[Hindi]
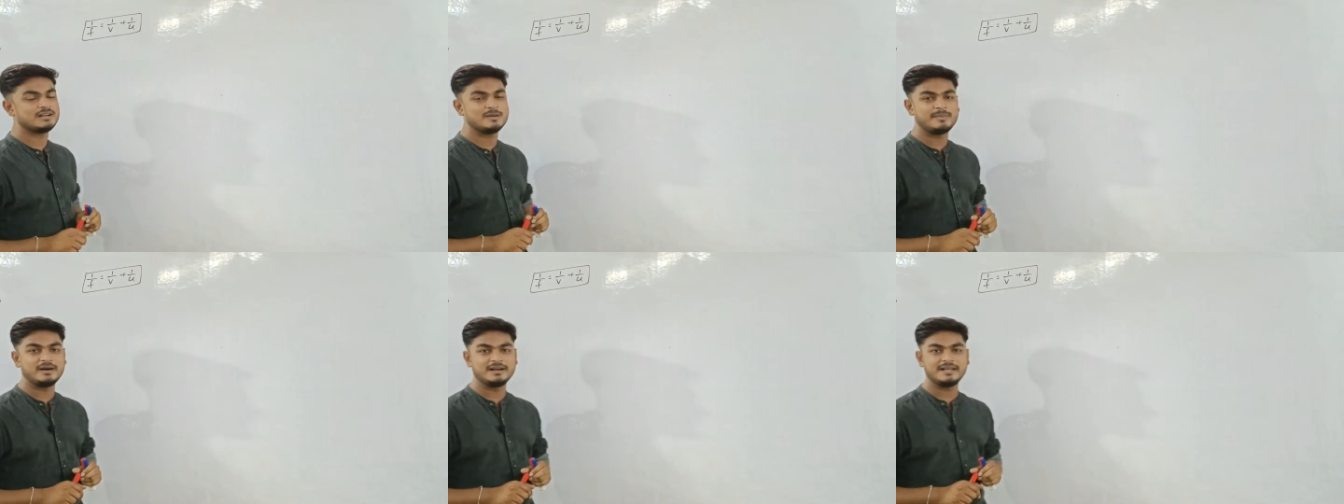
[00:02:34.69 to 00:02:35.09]

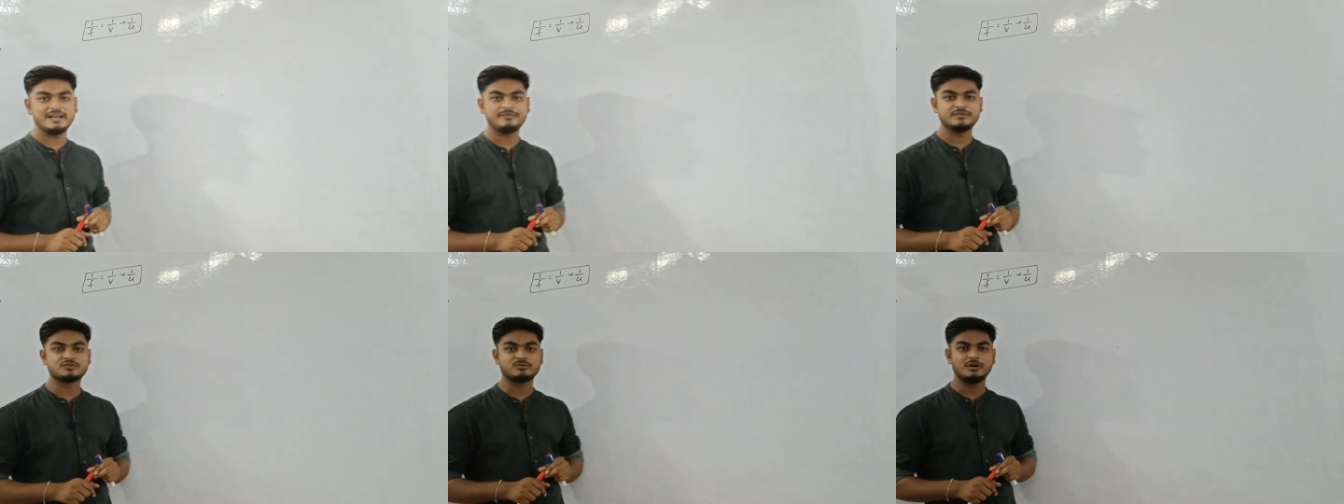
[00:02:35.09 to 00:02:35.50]
वन अपान
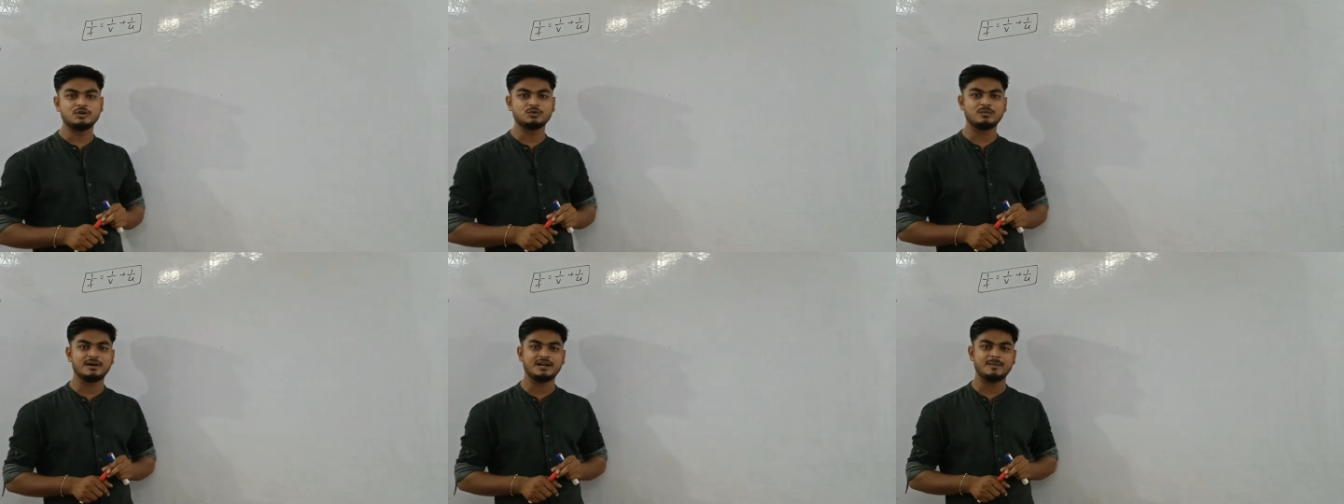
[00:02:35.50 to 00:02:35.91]
एफ इक्वल
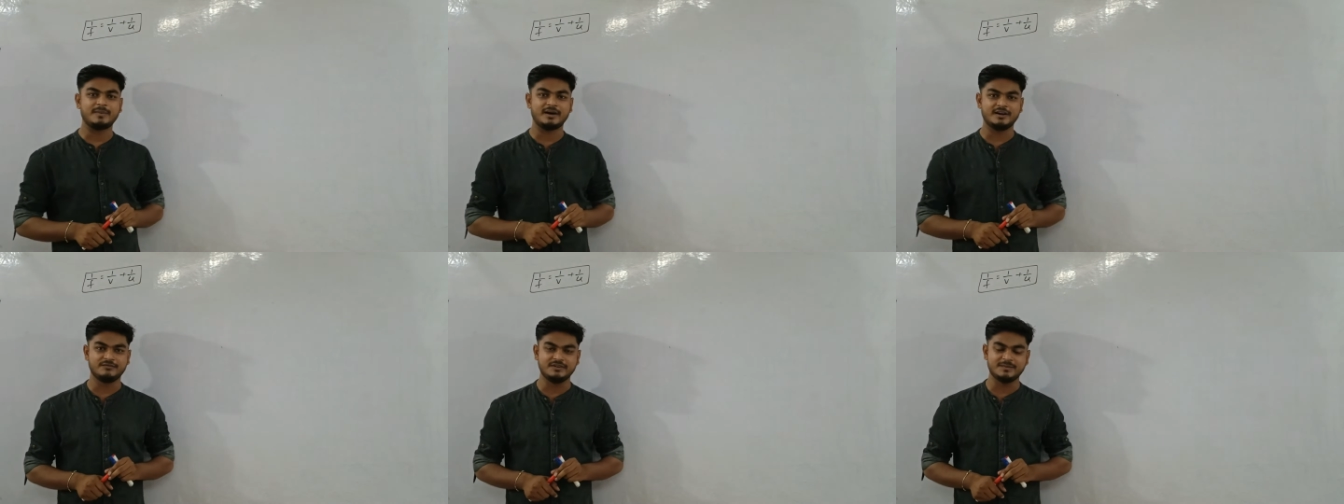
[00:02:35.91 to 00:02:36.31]
टू वन
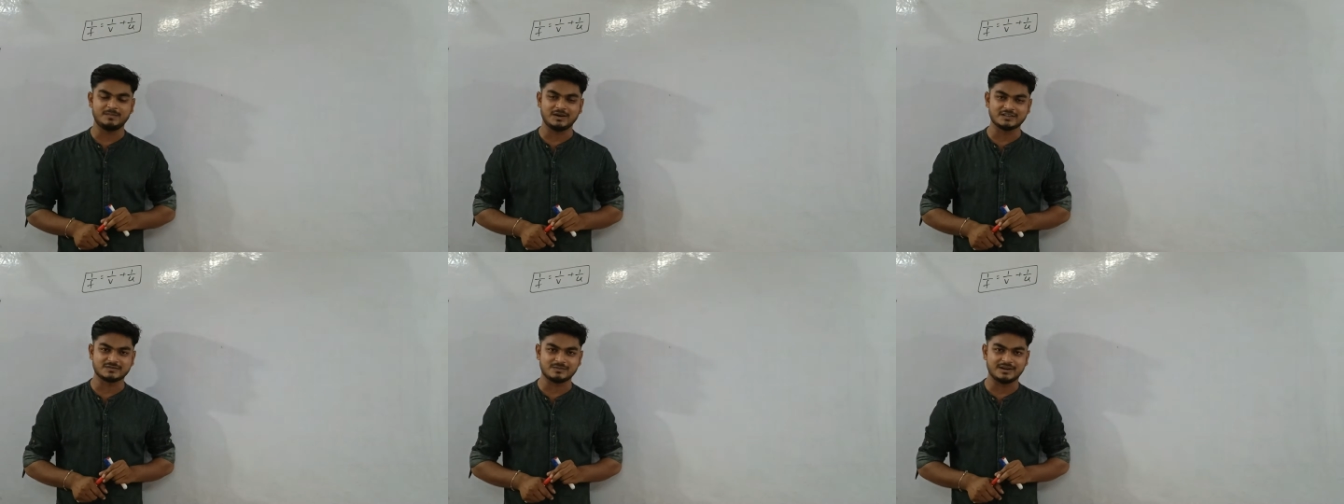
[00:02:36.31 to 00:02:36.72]
अपान वी
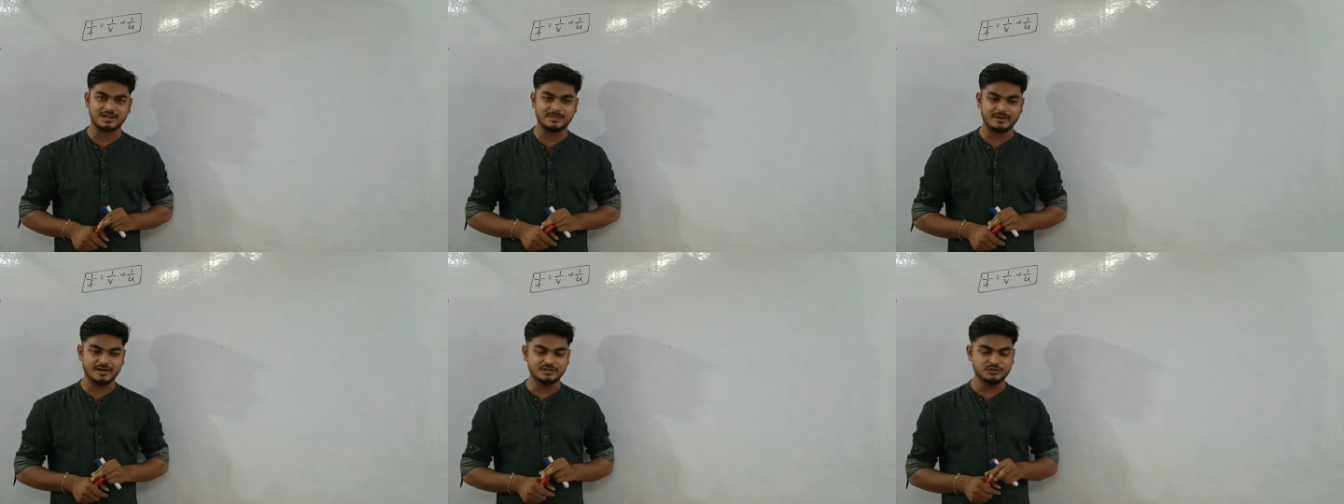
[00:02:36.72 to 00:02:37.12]
प्लस वन
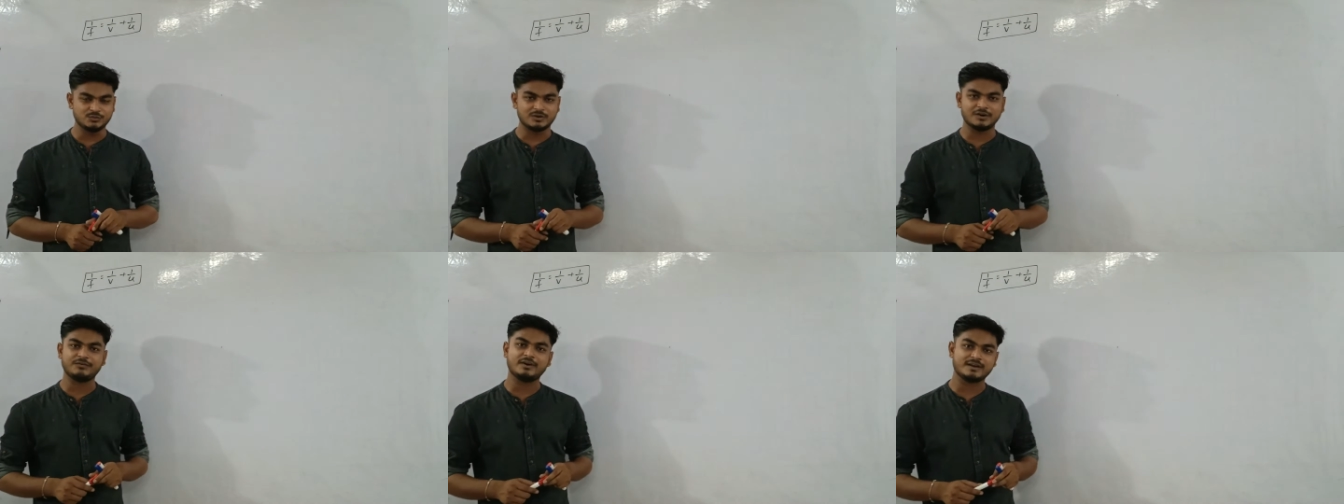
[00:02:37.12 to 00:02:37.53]
अपान
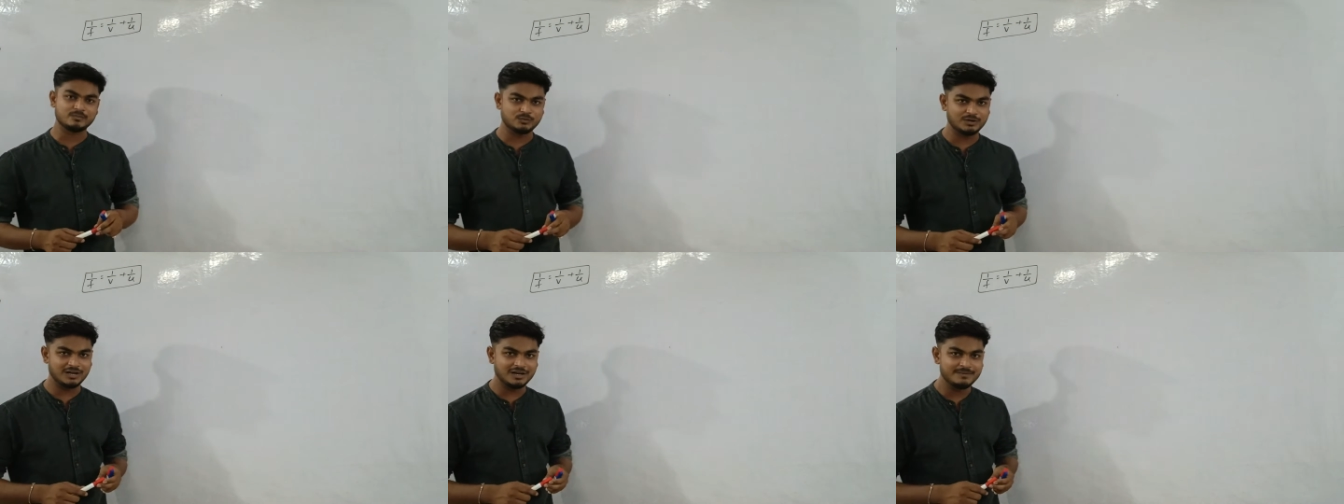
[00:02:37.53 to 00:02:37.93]
यू का
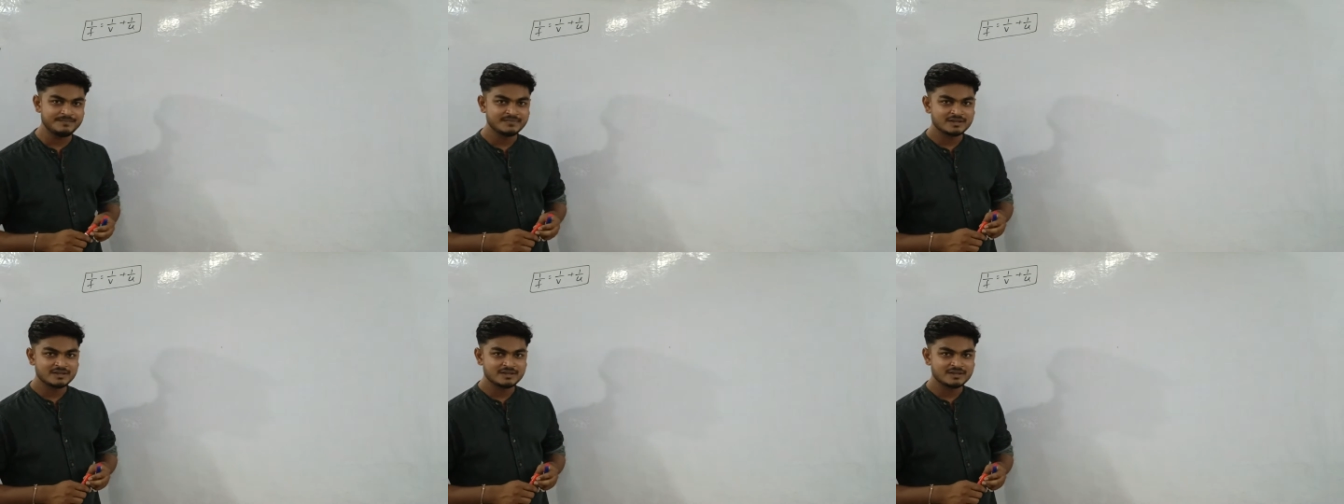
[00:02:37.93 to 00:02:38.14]
फार्मूला